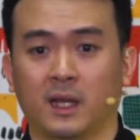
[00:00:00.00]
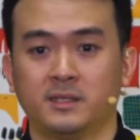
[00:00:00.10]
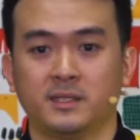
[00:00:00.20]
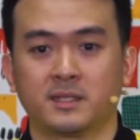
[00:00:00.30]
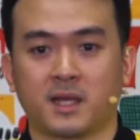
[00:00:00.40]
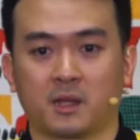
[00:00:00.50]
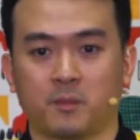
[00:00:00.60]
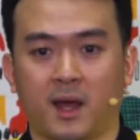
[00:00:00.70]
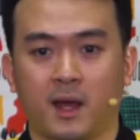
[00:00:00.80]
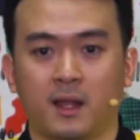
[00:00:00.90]
gajinya
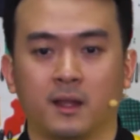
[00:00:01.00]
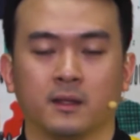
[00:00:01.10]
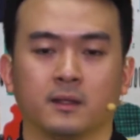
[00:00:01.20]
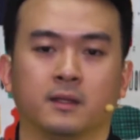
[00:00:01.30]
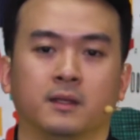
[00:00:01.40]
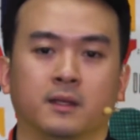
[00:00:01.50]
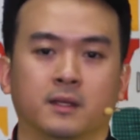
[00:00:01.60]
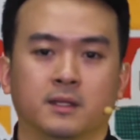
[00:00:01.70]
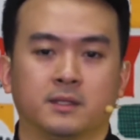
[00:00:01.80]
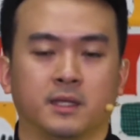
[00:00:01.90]
sangat mahal
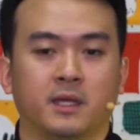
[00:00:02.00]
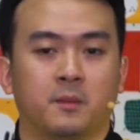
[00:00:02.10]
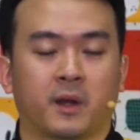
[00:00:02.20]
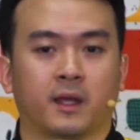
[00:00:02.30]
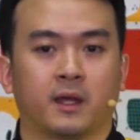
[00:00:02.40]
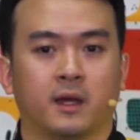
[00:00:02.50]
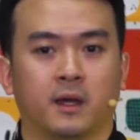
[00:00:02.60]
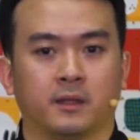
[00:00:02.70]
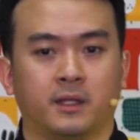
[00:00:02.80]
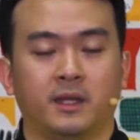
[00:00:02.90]
sehingga
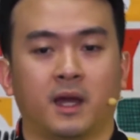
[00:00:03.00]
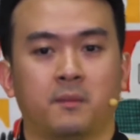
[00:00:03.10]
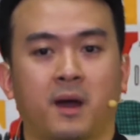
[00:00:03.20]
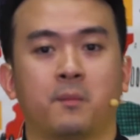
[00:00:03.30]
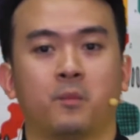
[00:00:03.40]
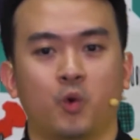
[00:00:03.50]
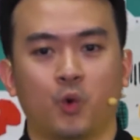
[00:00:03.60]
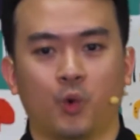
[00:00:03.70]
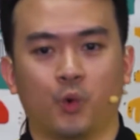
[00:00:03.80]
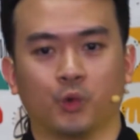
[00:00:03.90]
mereka tidak
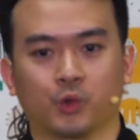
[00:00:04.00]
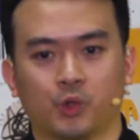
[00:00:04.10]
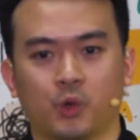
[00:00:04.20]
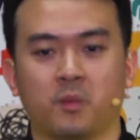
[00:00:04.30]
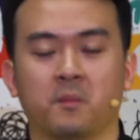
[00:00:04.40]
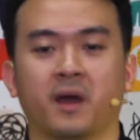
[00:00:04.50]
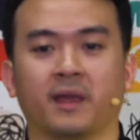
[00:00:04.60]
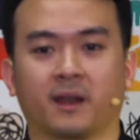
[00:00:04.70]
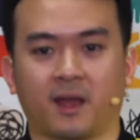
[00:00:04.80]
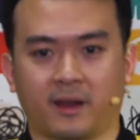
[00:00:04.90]
mampu untuk
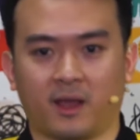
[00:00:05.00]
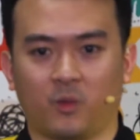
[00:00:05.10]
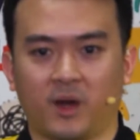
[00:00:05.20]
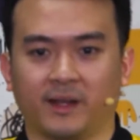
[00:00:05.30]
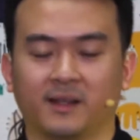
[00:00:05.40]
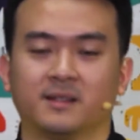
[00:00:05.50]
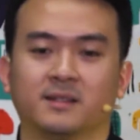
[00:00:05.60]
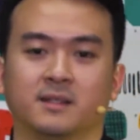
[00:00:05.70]
membayar karyawan.